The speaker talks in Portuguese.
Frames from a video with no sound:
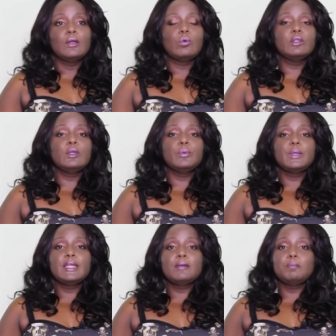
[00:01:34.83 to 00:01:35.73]
Quando eu
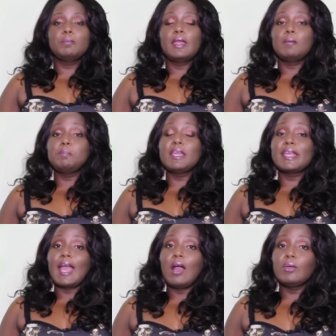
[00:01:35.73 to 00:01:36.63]
ia é,
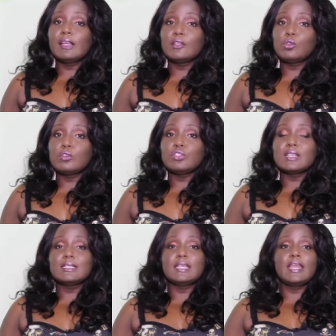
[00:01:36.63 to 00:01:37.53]
pegar o relatório de
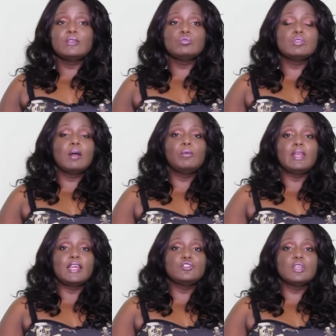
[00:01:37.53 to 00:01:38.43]
acessos, dar uma
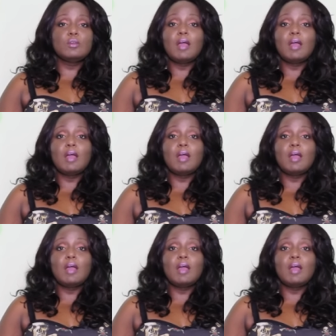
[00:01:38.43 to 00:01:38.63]
olhadinha,